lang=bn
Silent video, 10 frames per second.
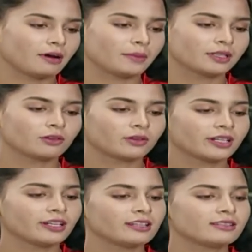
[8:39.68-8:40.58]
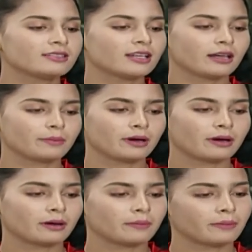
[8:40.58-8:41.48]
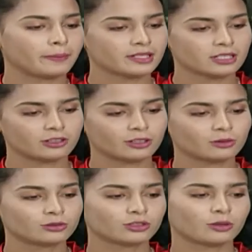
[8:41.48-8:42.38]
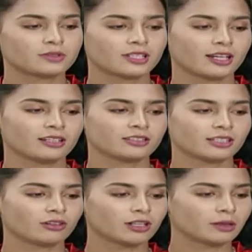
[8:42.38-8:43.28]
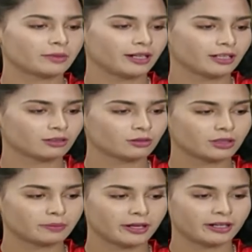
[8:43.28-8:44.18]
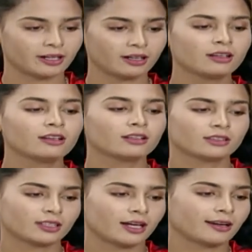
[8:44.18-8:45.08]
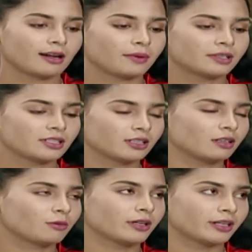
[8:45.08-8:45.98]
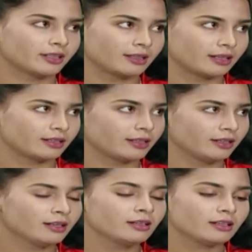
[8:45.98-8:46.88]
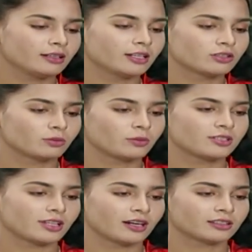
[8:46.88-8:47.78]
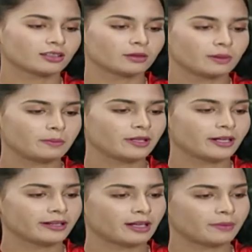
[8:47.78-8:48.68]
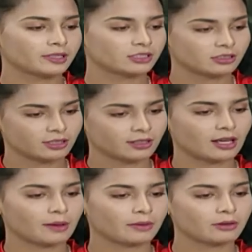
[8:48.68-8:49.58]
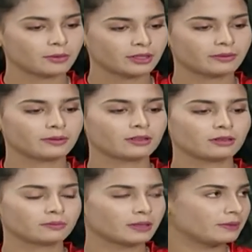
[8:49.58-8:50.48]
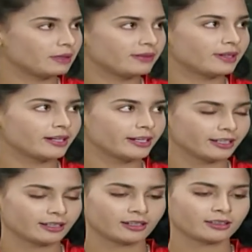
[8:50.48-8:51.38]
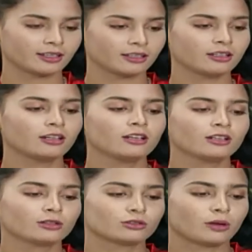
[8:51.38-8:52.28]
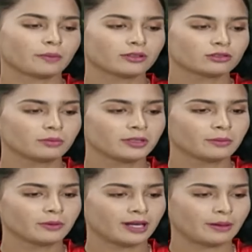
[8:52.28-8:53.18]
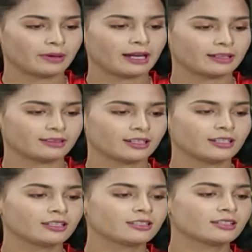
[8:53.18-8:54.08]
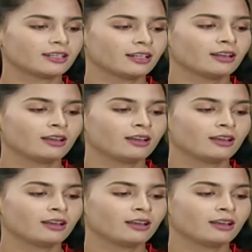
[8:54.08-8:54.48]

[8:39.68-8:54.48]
আমাদের অনেক ঈদ যায় বা বাসায় অনেক উৎসব যায় সেগুলো তো আমরা অ্যাটেন্ড করতে পারি না স্যাররা আমাদের সাথে ওইখানে থাকে ঈদের সময় স্যাররা তাদের ফ্যামিলি রেখে আমাদের সাথে থাকে আমরাও আমাদের ফ্যামিলি ফেলে রেখে এখানে থাকি তো সব কিছুর বিনিময়ে আমরা একটা ঈদ যে